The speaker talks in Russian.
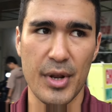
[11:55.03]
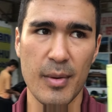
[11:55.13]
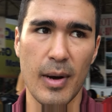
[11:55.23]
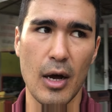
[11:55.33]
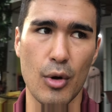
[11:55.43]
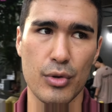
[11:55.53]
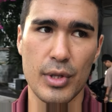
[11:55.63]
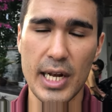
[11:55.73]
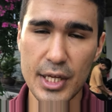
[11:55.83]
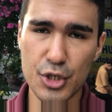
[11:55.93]
принимают
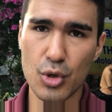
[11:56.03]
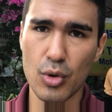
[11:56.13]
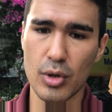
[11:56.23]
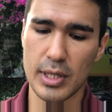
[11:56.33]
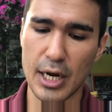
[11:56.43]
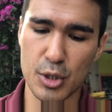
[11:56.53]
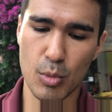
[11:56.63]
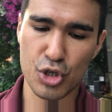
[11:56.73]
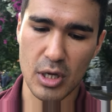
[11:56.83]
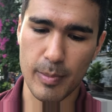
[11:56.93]
наличку, также
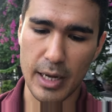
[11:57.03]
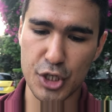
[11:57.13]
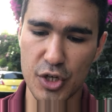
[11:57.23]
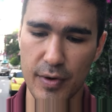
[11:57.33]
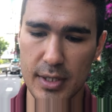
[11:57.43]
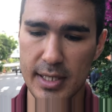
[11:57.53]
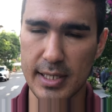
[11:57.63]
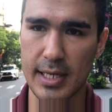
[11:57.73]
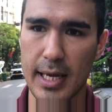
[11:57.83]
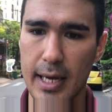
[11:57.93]
можно оплачивать
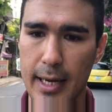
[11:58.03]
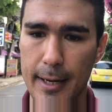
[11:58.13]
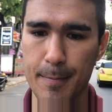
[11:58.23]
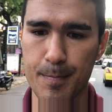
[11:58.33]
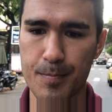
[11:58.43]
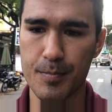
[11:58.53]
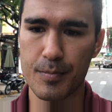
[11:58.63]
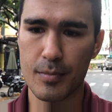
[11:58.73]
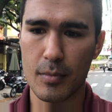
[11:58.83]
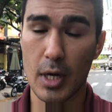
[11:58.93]
с э,
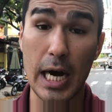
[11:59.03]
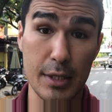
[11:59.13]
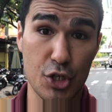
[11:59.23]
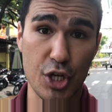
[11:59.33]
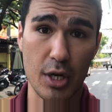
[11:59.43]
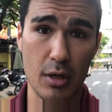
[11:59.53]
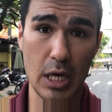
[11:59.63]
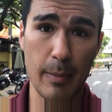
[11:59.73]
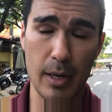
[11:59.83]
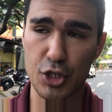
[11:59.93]
карточки.
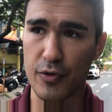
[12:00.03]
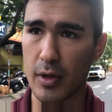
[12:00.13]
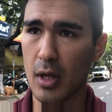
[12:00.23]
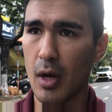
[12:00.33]
Я оплачивал.